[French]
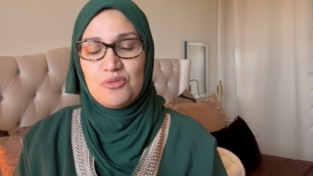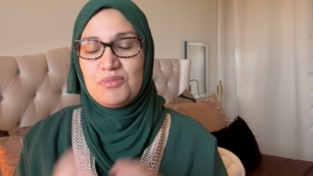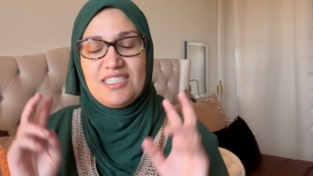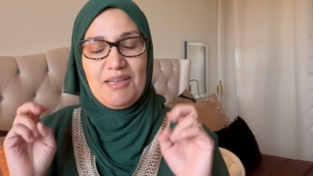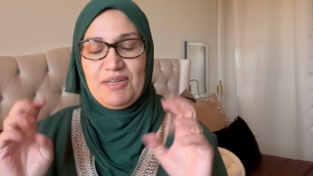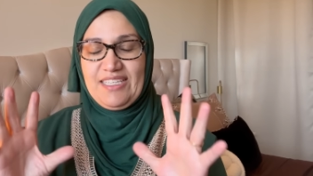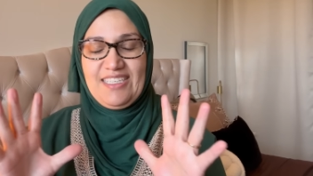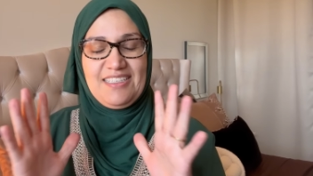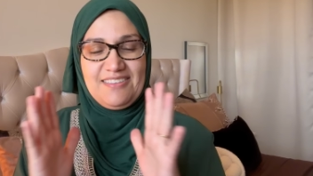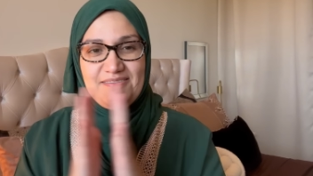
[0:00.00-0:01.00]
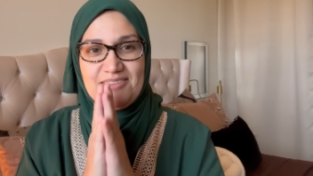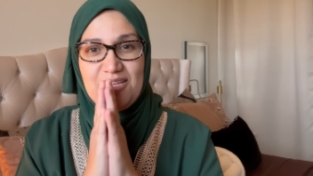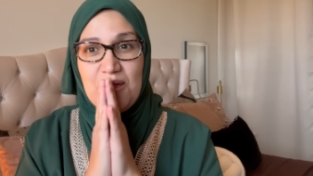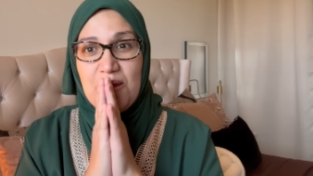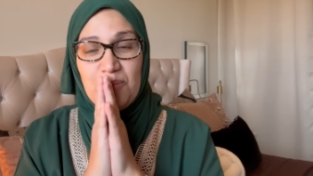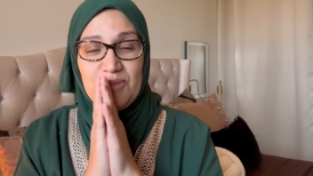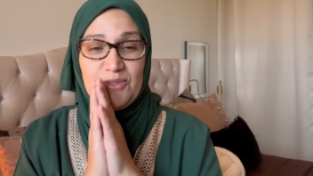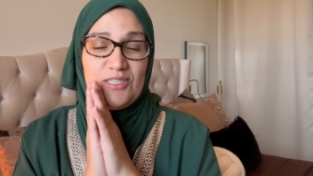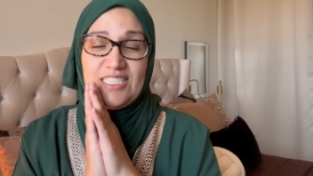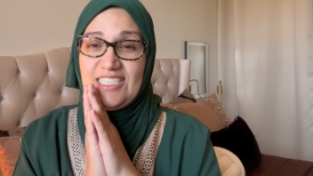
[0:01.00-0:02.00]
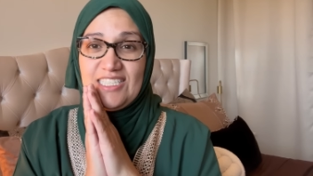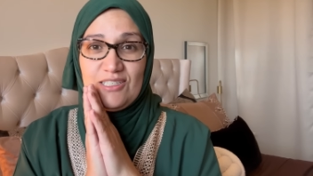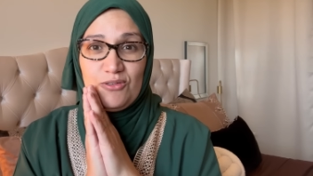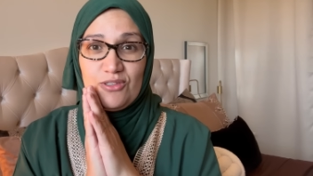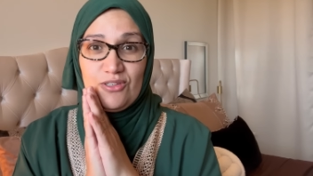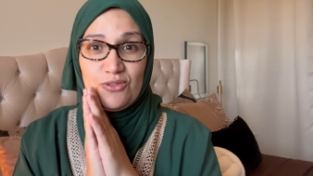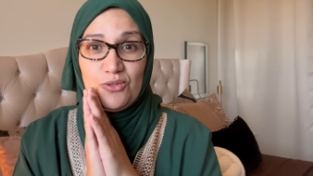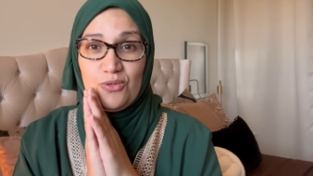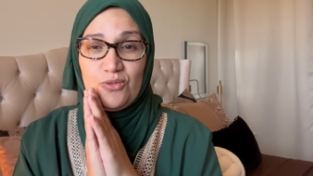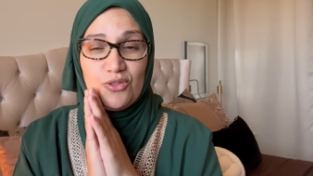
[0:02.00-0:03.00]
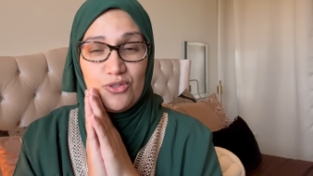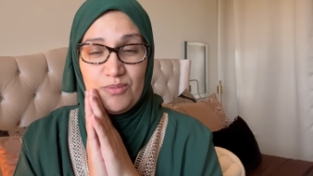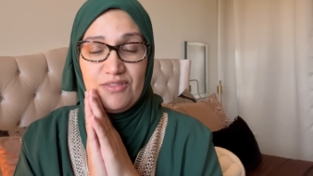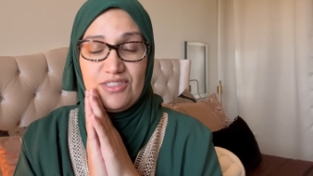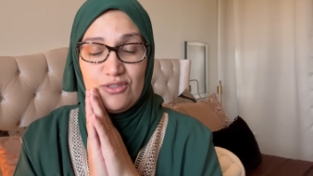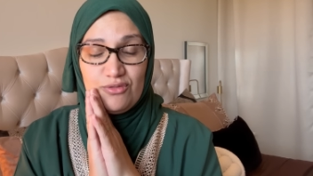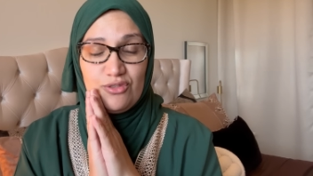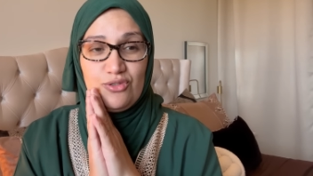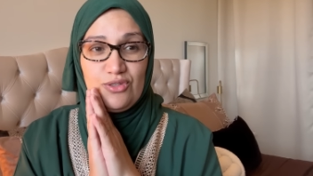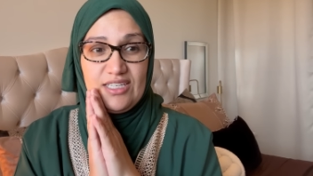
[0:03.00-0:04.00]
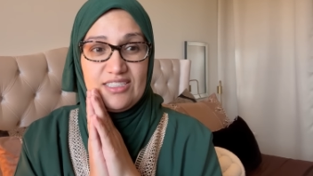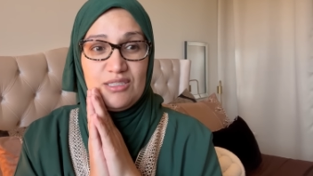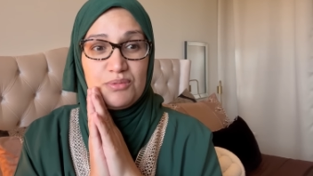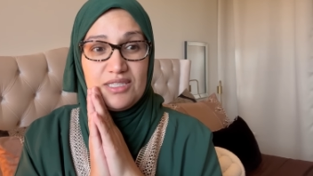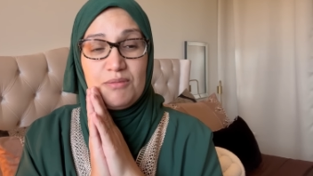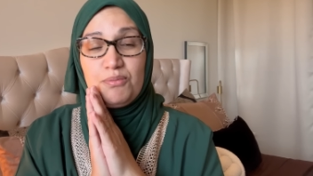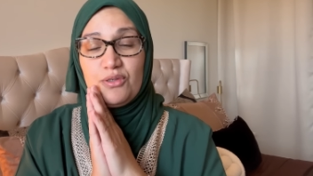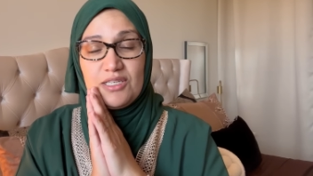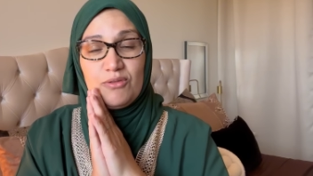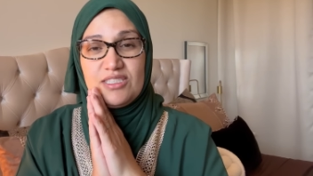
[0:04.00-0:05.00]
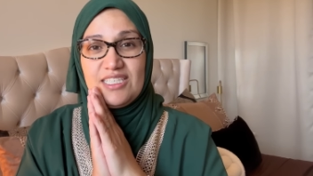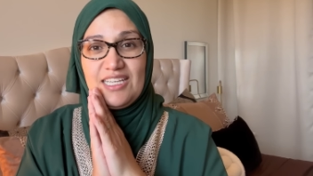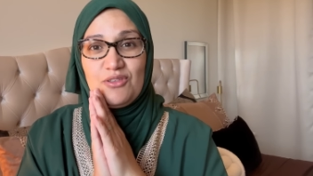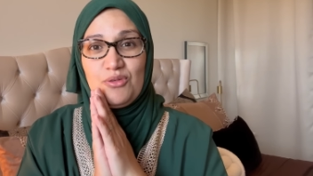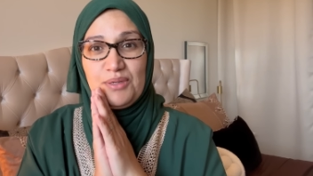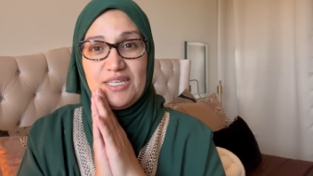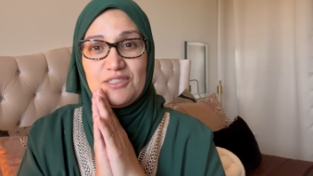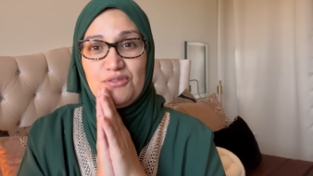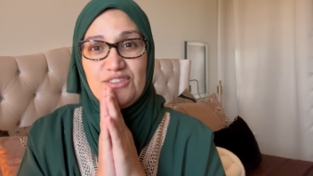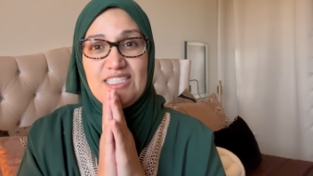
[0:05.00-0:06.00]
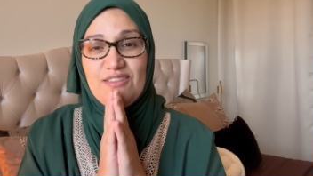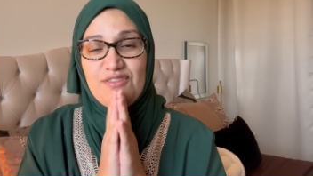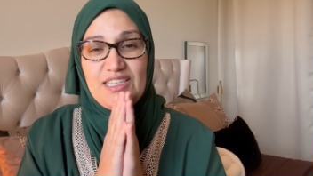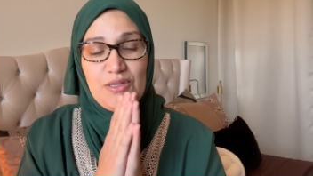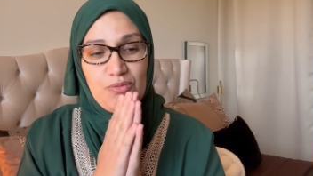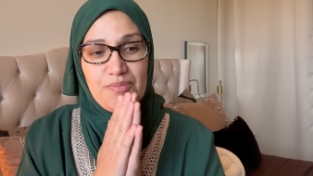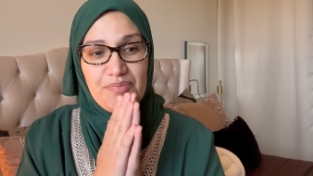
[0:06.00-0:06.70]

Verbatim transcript: une petite aparté. Parce que j'ai déjà entendu au cours de ma vie, je vous jure. C'est peut-être pour ça aussi, quelque part, je fais cette vidéo.